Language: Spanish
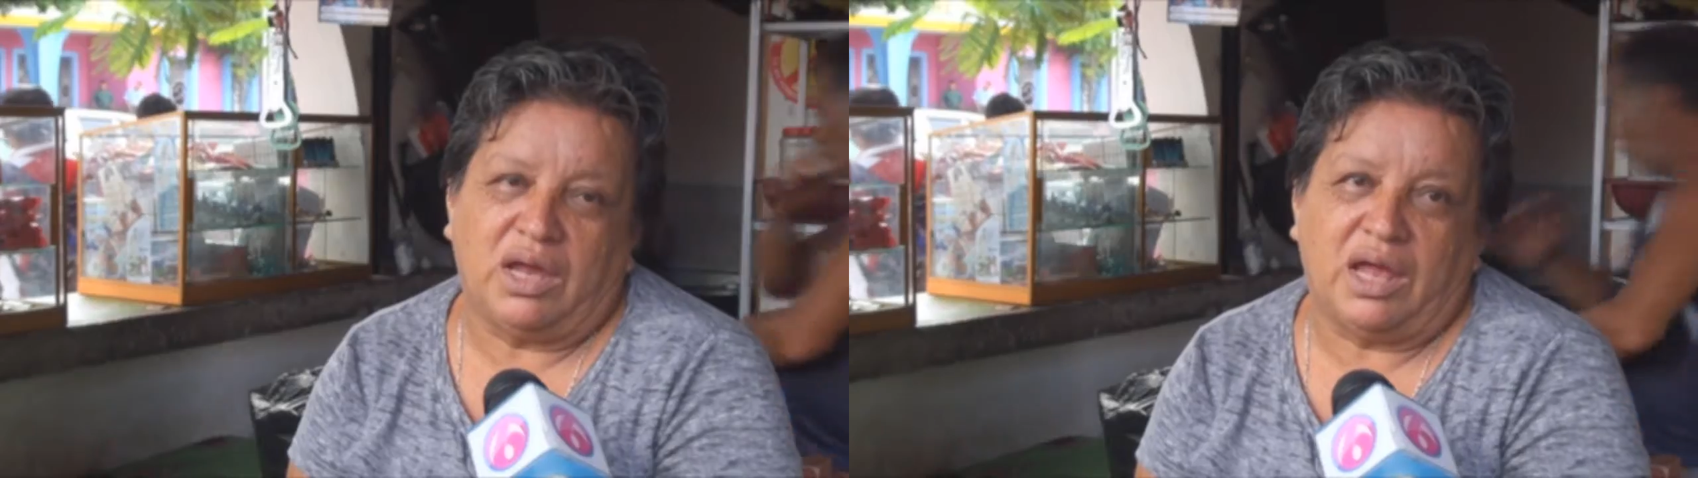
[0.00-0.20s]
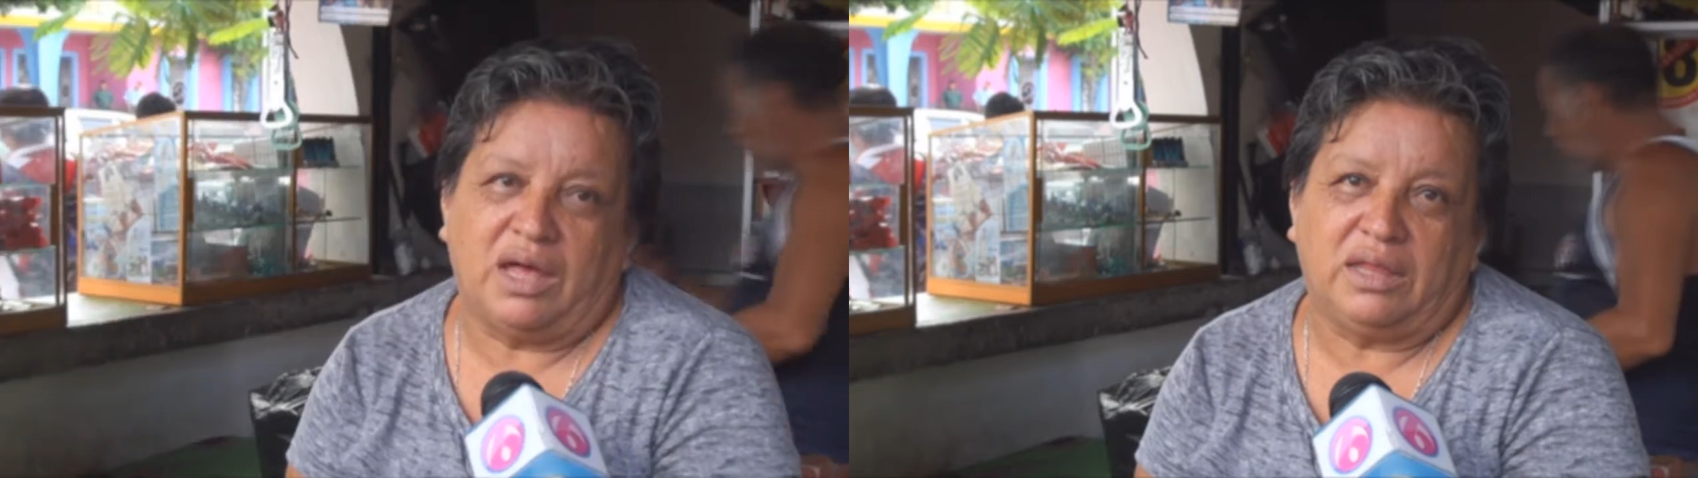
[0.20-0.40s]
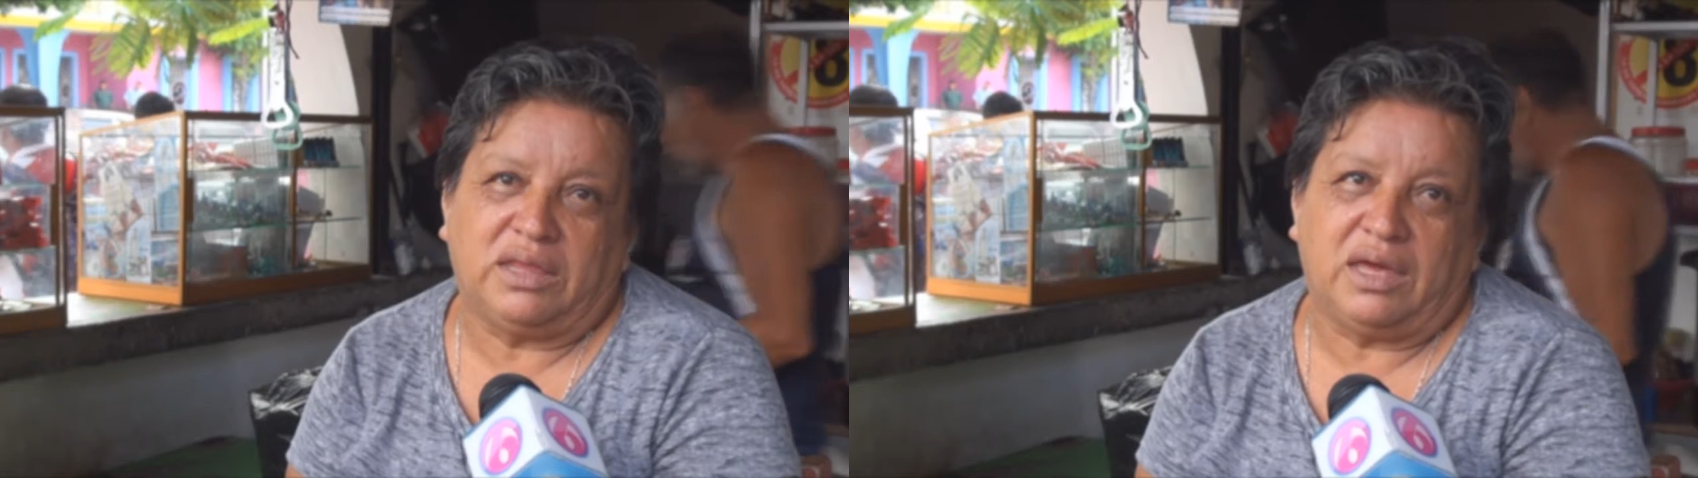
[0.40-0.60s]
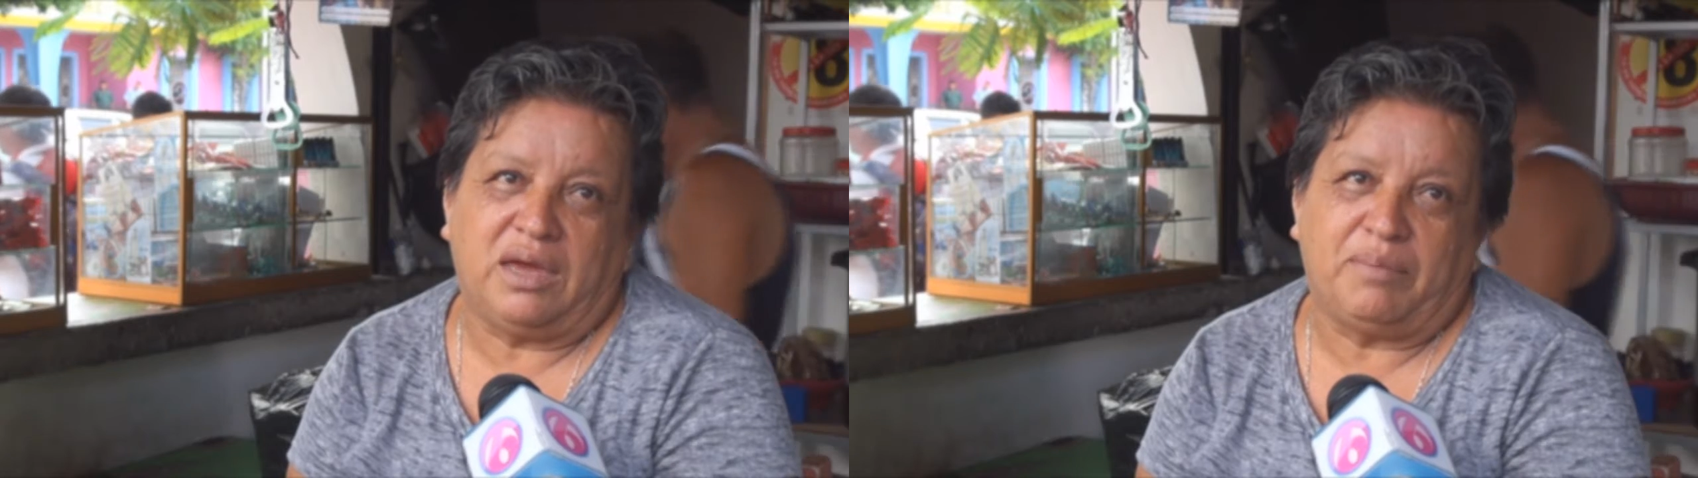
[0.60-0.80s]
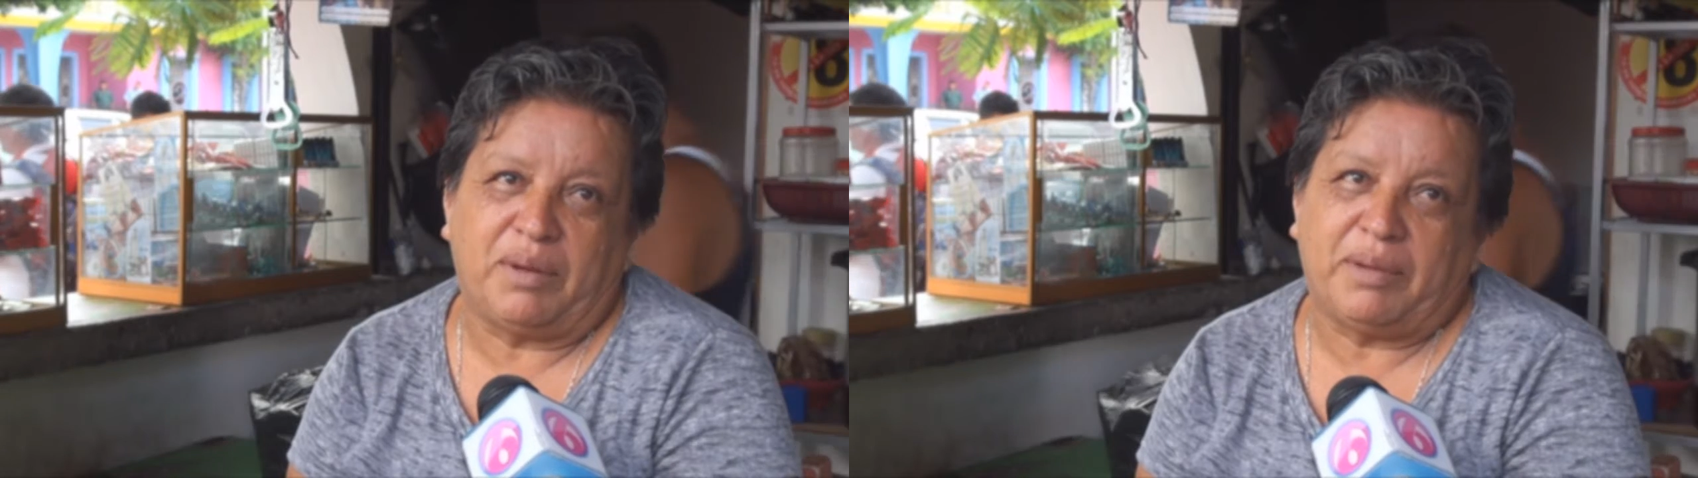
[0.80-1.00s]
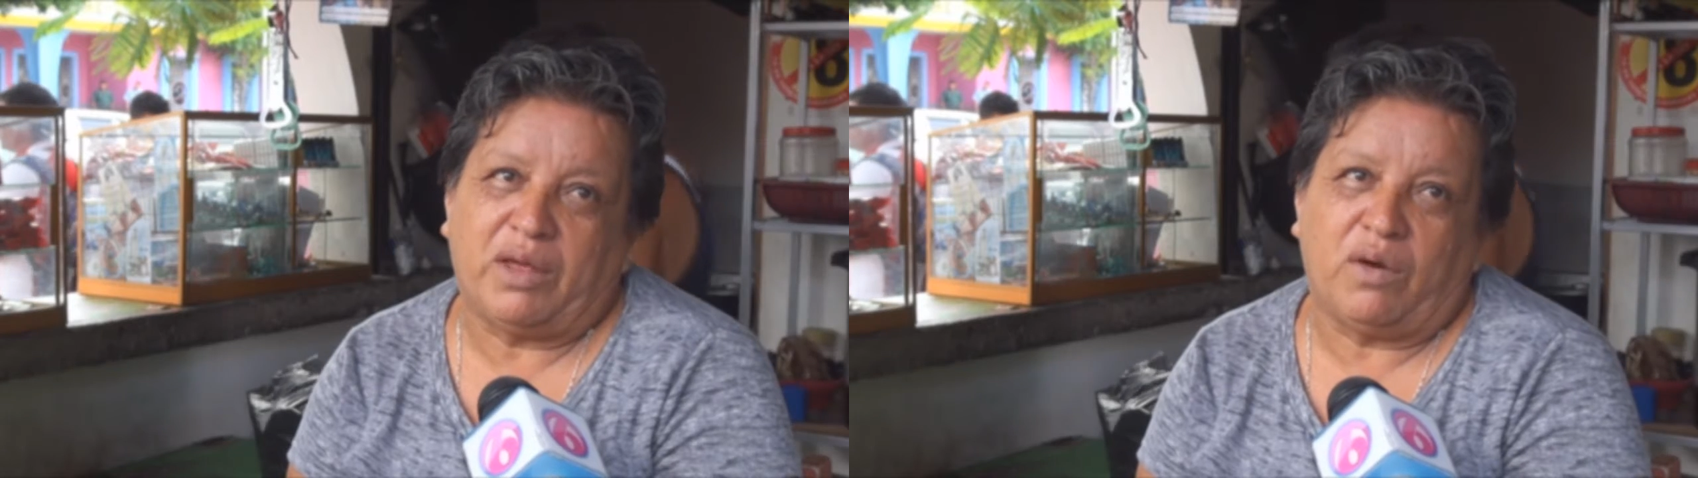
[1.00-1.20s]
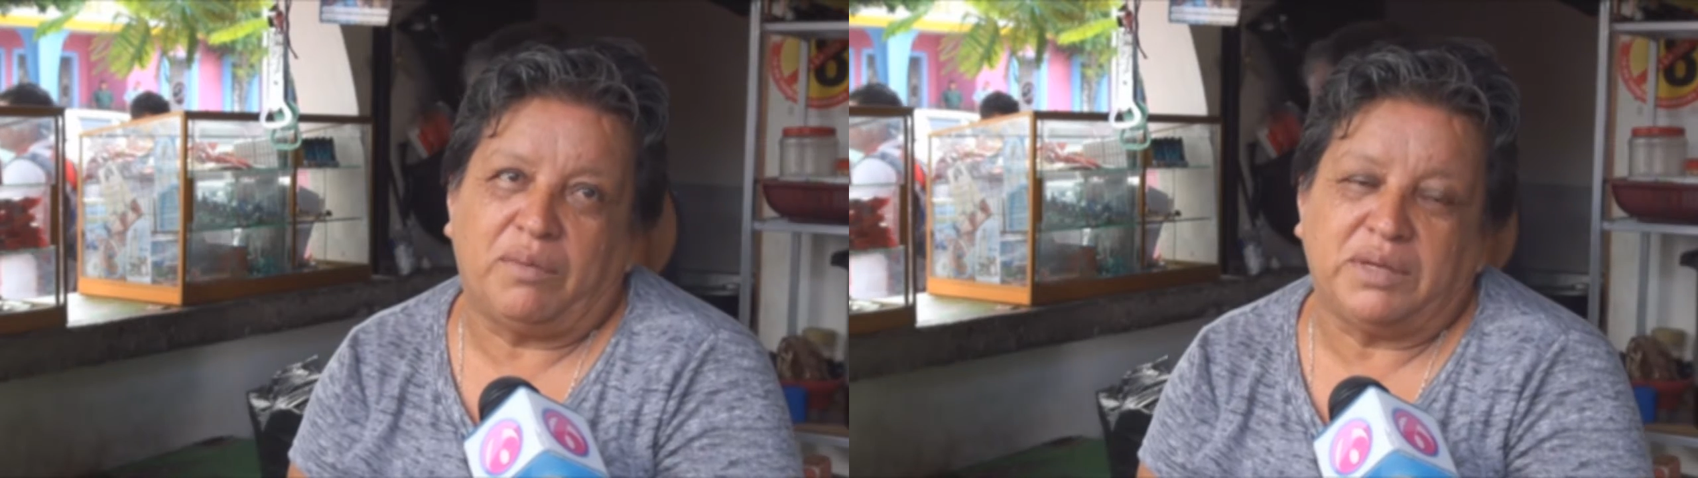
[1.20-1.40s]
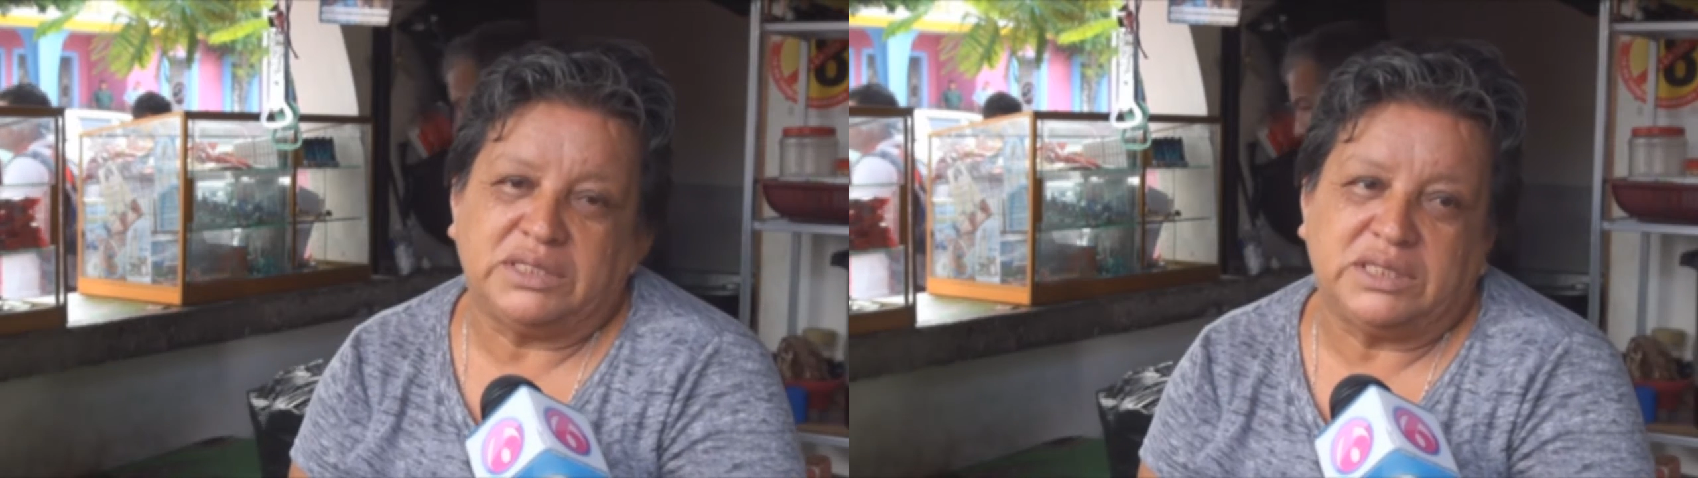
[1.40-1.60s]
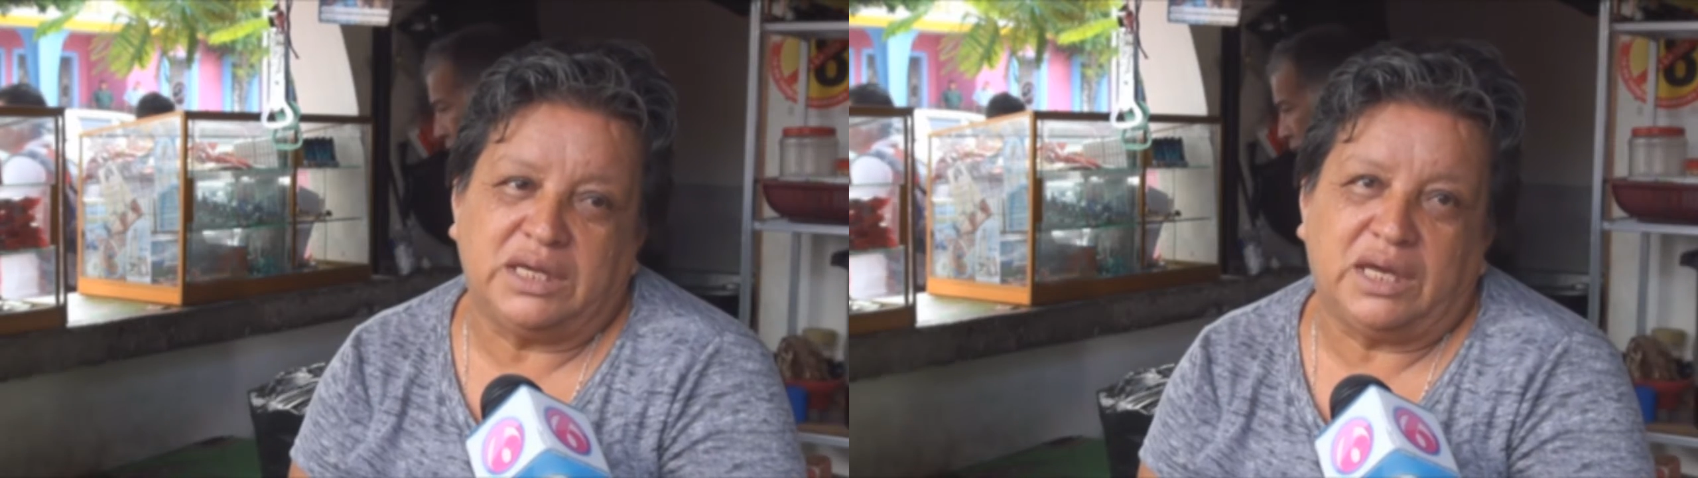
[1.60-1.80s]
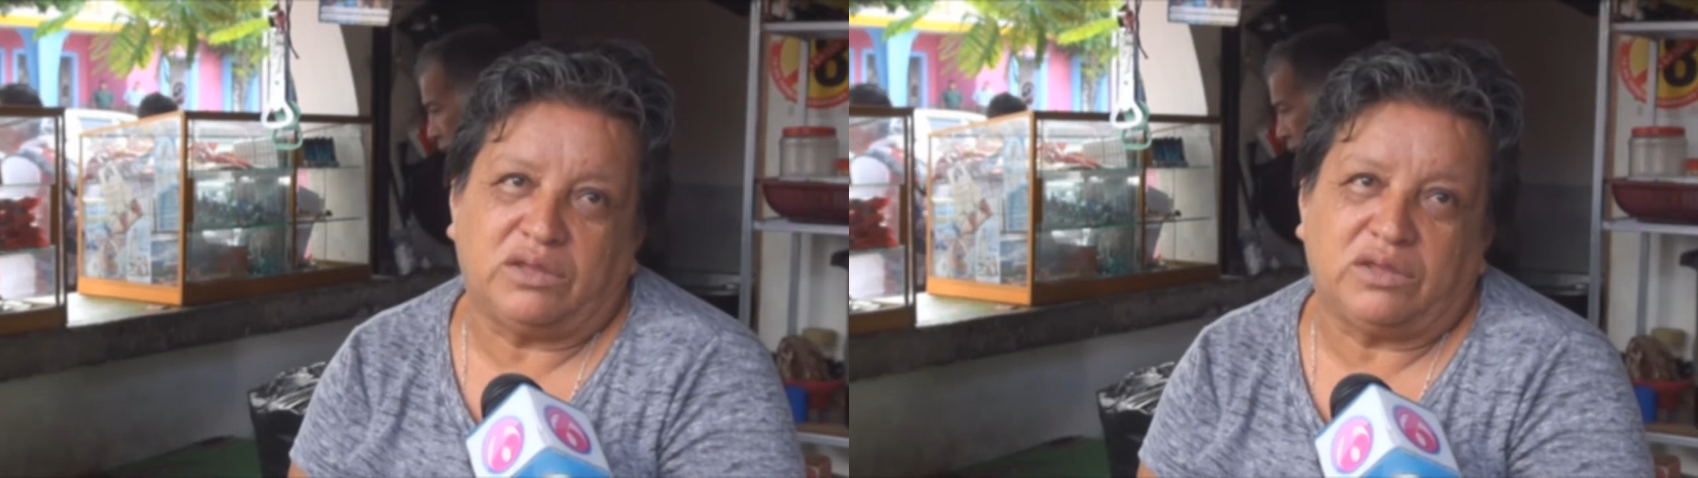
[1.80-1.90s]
adelante, he preparado a mis hijas,